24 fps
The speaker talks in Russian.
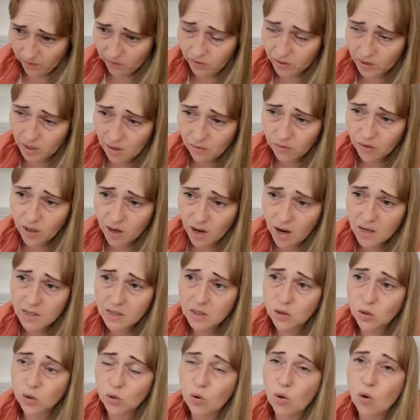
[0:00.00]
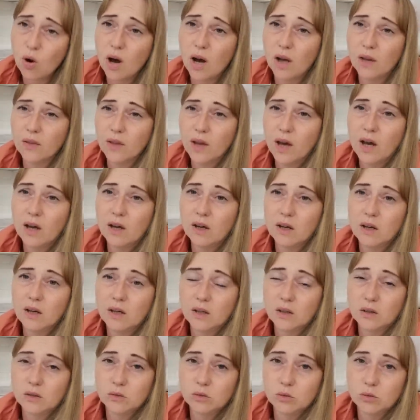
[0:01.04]
вода в кране, но
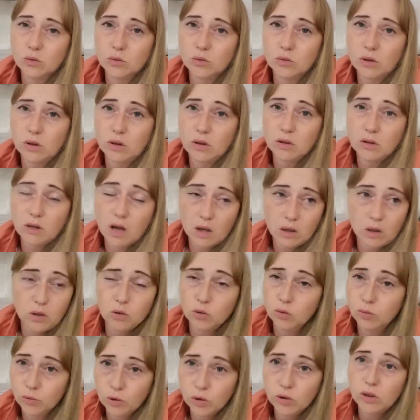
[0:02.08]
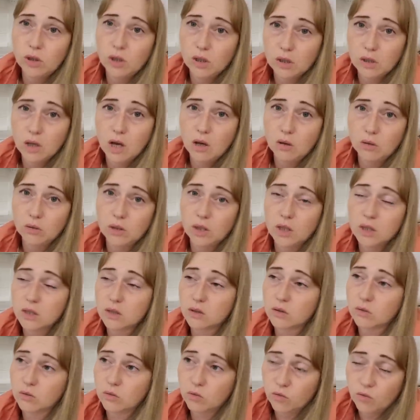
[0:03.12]
она, ну, как и у многих, да, у
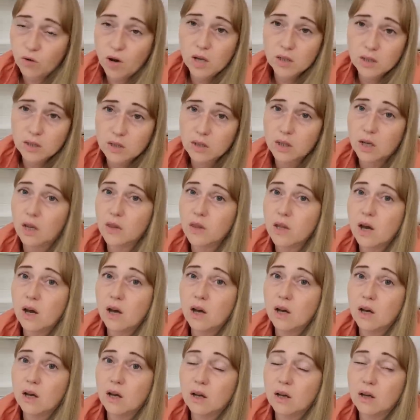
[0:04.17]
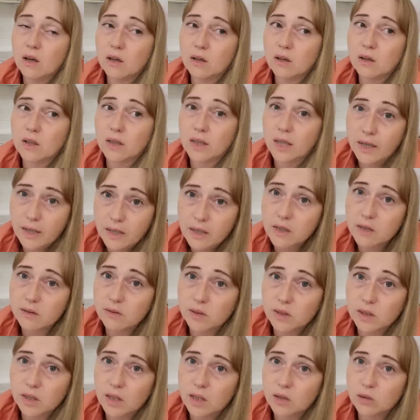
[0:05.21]
нас, у вас она
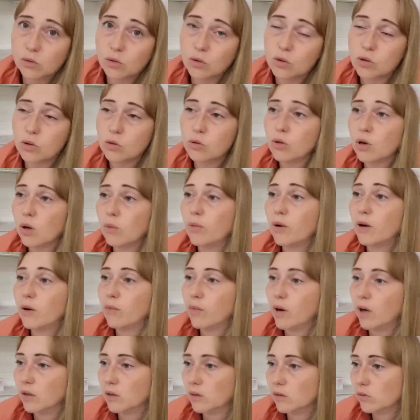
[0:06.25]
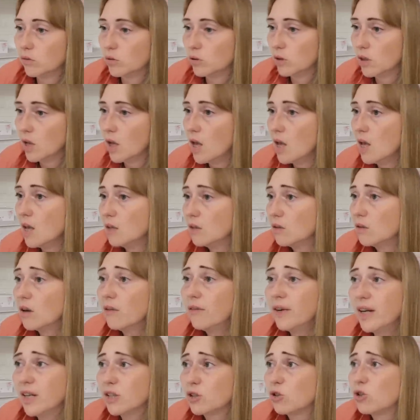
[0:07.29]
хлорированная, то есть ее обрабатывают. Но ну,
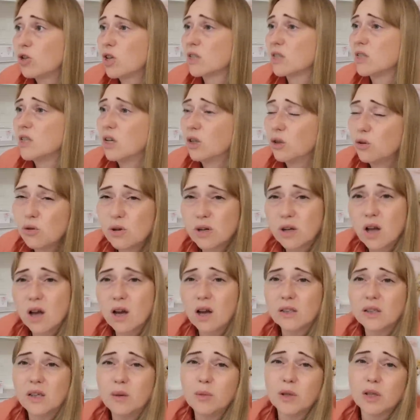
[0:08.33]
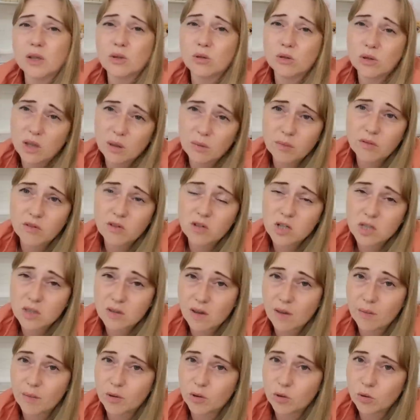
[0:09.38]
говорят, что сейчас не хлорка, какими-то другими
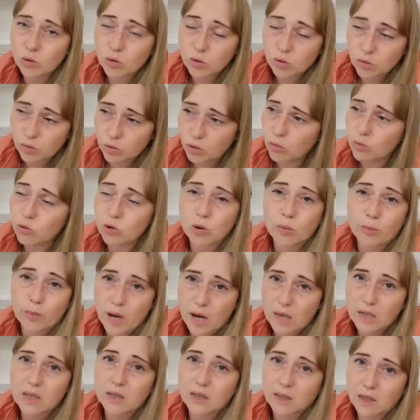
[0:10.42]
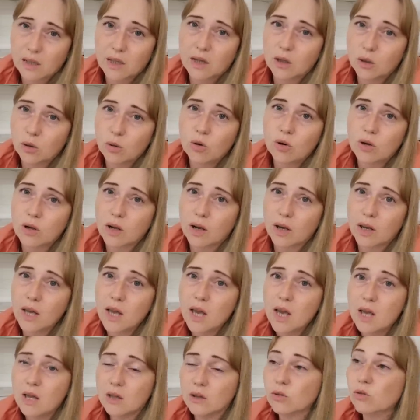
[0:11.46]
веществами, но суть в том, что пахнет она хлоркой.
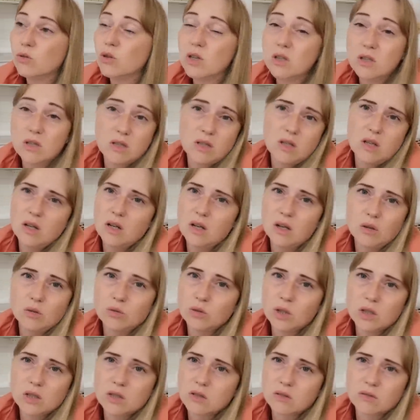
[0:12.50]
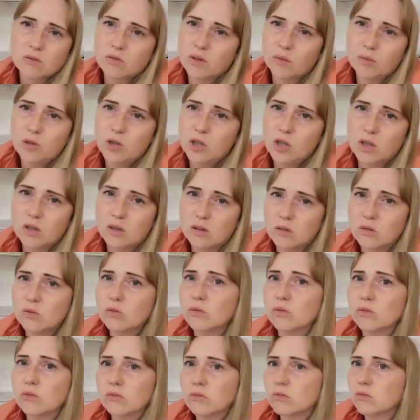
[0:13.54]
Но ну, не сильно, у нас вообще,
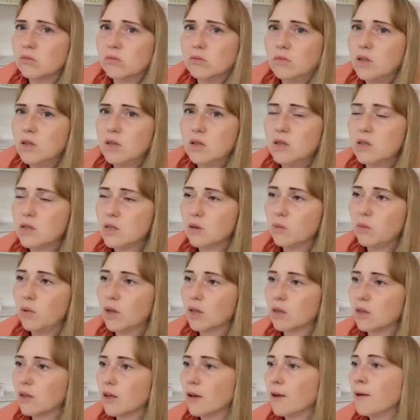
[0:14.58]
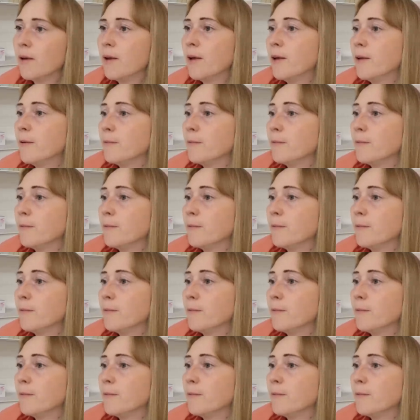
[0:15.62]
ну, незаметно.